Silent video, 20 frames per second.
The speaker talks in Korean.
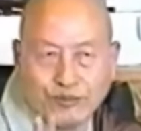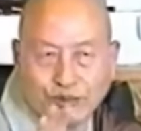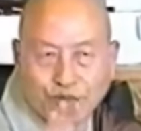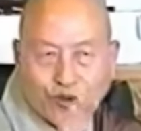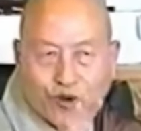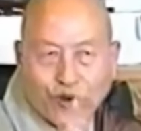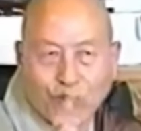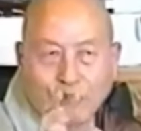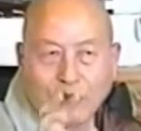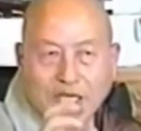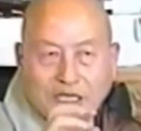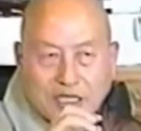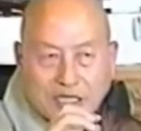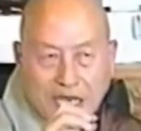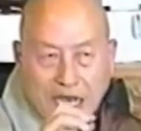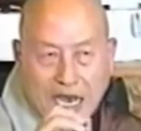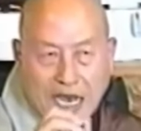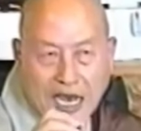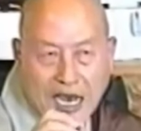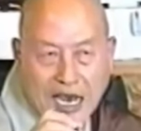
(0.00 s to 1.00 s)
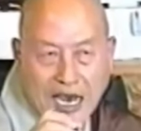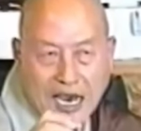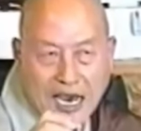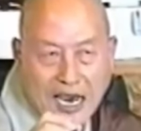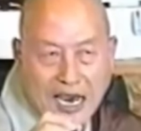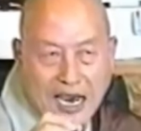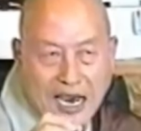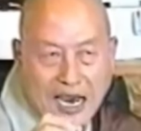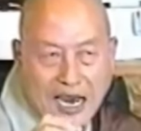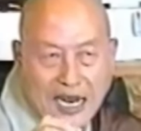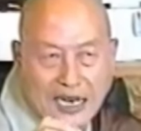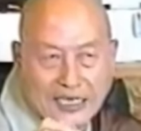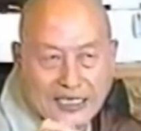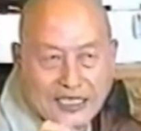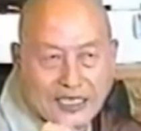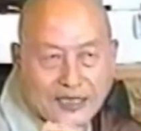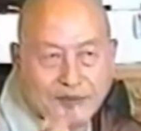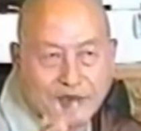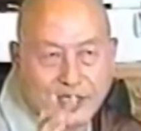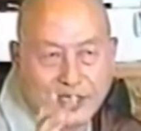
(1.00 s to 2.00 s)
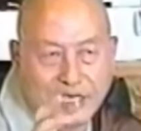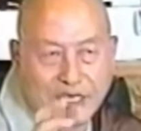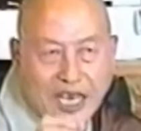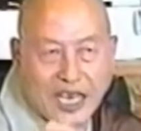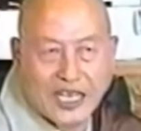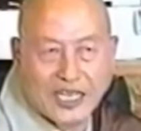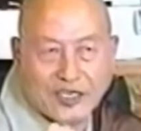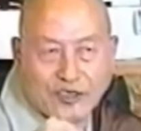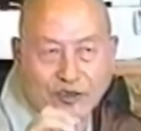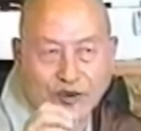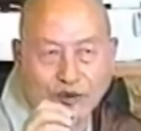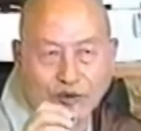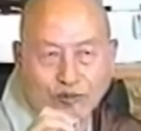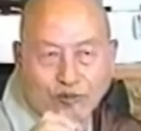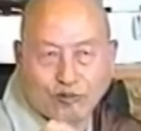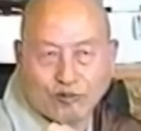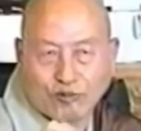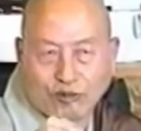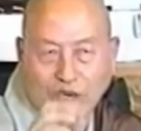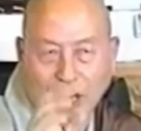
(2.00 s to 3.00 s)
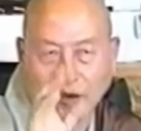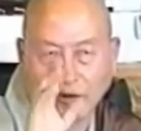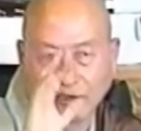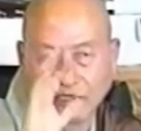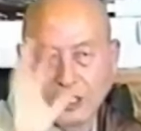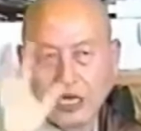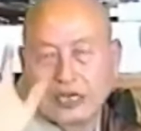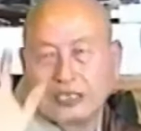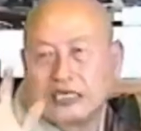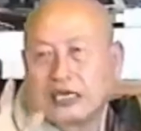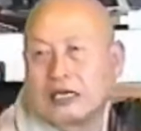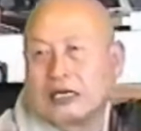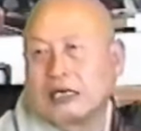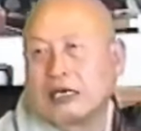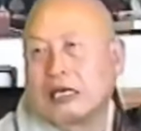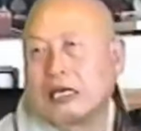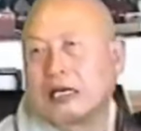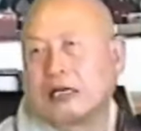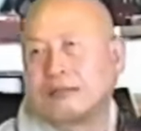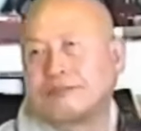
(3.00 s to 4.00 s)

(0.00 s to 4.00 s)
요거만 잘 쓰는 개인이고 국가고 잘 사는 거야.